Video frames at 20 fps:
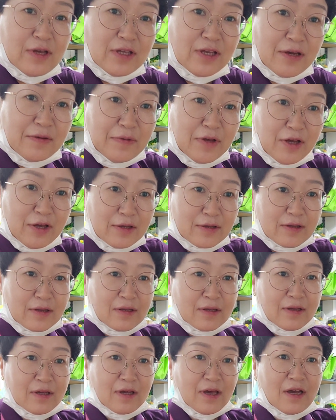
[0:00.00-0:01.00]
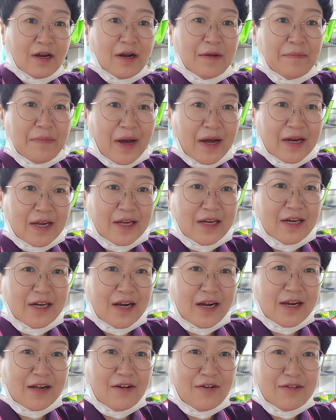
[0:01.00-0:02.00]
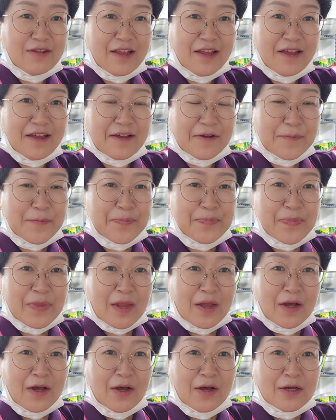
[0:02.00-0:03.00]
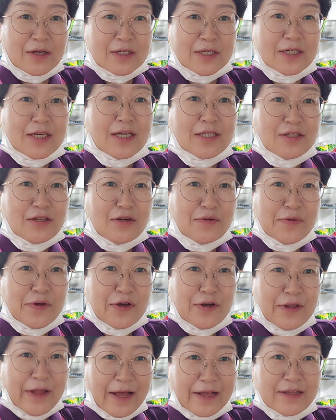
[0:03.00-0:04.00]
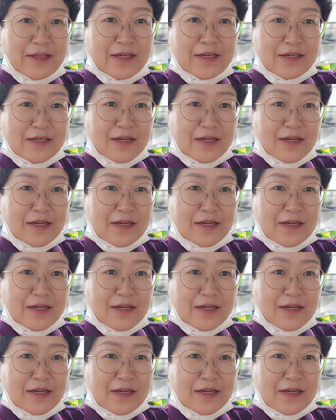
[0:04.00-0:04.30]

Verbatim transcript: 왜냐면 계란말이를 할 건데 크게 썰면 안